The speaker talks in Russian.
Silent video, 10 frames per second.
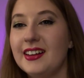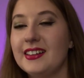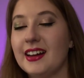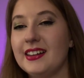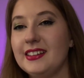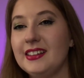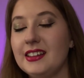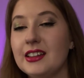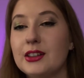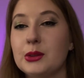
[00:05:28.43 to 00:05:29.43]
они
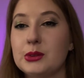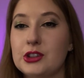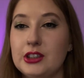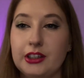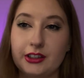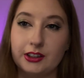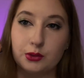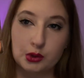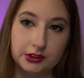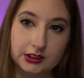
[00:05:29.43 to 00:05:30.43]
не научили
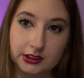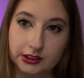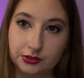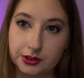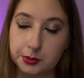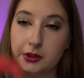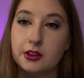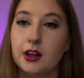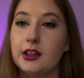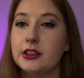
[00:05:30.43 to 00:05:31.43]
его делать выбор,
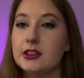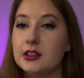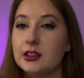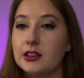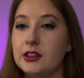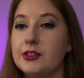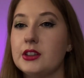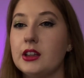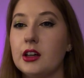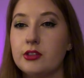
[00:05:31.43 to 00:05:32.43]
они делали
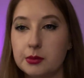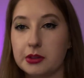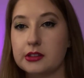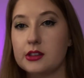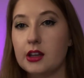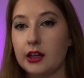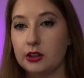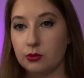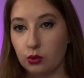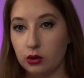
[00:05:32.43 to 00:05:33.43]
всегда выбор за
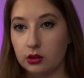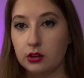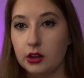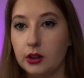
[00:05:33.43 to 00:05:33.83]
него,